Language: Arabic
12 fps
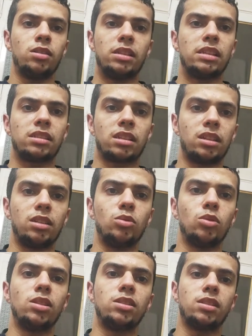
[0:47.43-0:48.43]
تسخين
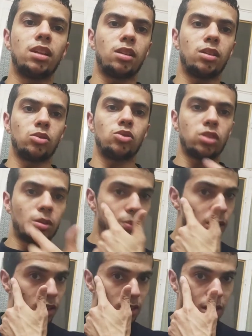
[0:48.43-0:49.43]
ولسه هخش
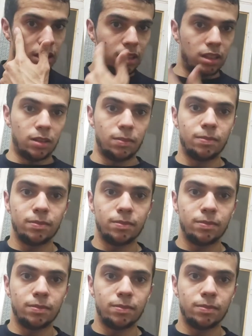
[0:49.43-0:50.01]
اتمرن تاني